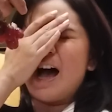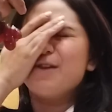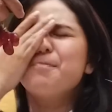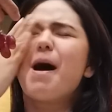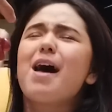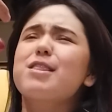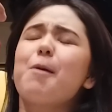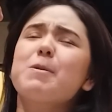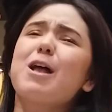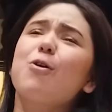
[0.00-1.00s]
Ano ba?
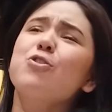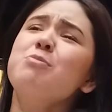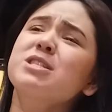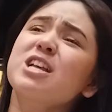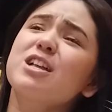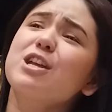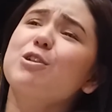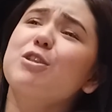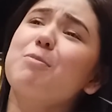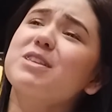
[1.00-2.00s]
Dapat ako yung masaya
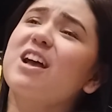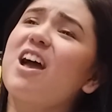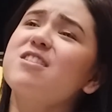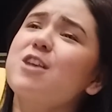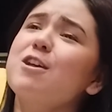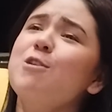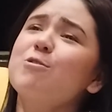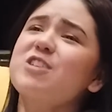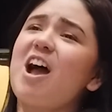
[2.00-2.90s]
dito, di ba sa Kensei No